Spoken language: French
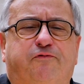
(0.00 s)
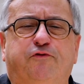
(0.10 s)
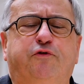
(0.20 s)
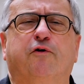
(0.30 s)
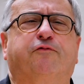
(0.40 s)

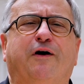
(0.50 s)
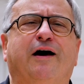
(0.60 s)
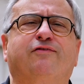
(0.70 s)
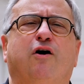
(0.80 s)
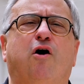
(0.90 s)
de
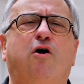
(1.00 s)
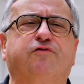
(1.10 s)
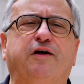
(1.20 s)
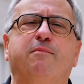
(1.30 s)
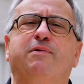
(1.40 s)
fait,
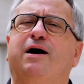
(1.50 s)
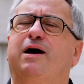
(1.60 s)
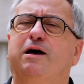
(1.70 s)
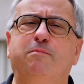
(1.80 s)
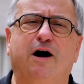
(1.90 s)

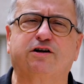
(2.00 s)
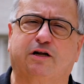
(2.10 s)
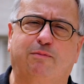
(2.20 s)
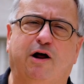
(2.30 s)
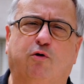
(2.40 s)
entamaient et
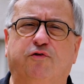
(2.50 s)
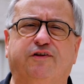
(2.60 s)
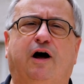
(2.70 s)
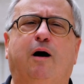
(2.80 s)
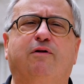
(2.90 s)
bréchaient de manière
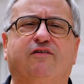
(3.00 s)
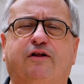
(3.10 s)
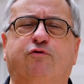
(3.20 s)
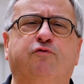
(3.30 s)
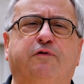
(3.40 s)
considérable les
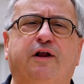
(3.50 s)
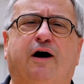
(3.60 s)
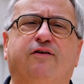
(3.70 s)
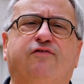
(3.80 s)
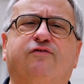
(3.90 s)
statuts
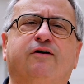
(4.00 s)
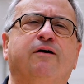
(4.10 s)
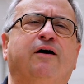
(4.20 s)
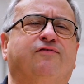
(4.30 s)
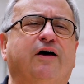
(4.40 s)
fédéralistes
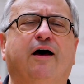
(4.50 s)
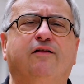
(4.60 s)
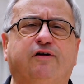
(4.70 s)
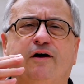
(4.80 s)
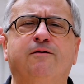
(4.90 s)
ça a
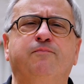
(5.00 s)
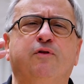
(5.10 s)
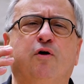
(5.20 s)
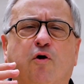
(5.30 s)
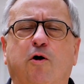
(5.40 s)
été
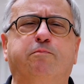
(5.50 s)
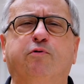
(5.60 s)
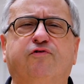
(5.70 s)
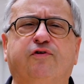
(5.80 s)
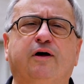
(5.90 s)

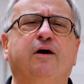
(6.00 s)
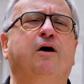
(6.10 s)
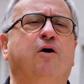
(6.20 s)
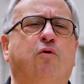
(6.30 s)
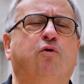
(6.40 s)
repoussé
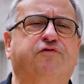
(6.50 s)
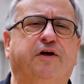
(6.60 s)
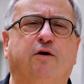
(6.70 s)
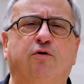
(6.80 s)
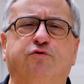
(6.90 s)
au
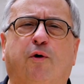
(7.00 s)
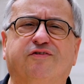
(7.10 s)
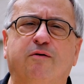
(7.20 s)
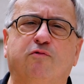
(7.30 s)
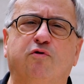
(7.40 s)

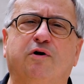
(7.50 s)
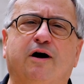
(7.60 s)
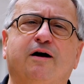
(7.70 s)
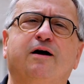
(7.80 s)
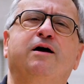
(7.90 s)
53e
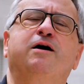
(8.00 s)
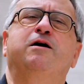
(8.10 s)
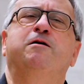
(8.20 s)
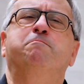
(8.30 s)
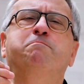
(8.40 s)
congrès.
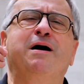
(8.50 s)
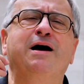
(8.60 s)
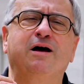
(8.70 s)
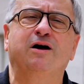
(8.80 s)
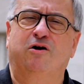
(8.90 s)

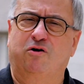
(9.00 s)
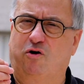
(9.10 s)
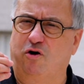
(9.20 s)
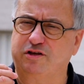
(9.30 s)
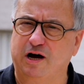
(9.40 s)
Mais
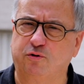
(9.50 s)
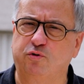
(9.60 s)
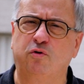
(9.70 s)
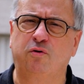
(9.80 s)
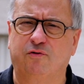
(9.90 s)

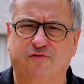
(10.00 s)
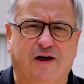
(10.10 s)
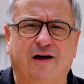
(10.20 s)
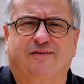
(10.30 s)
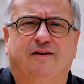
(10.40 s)
regardons,
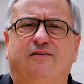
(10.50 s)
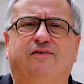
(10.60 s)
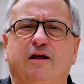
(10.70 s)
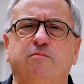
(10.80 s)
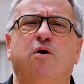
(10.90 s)
ça c'est
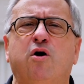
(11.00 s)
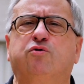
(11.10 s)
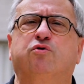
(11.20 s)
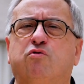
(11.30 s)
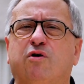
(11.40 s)
des éléments
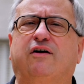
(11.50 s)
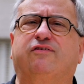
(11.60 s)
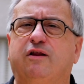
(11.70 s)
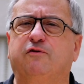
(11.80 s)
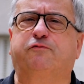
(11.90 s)
de congrès,
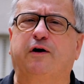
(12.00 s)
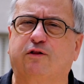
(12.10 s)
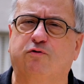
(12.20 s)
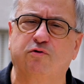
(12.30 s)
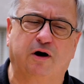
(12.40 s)
c'est des
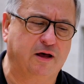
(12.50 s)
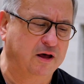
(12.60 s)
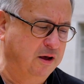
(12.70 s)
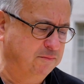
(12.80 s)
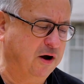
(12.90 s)
faits de congrès.
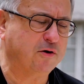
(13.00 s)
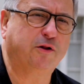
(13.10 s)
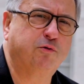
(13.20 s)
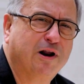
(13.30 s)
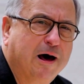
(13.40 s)
Mais
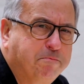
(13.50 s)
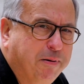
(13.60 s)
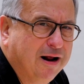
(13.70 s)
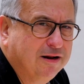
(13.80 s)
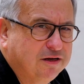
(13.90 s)
regardons
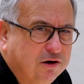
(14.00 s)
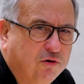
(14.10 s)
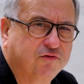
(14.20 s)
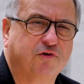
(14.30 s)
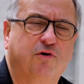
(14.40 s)
l'appel qui
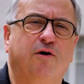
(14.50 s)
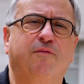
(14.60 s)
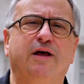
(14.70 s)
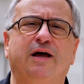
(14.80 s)
en sort.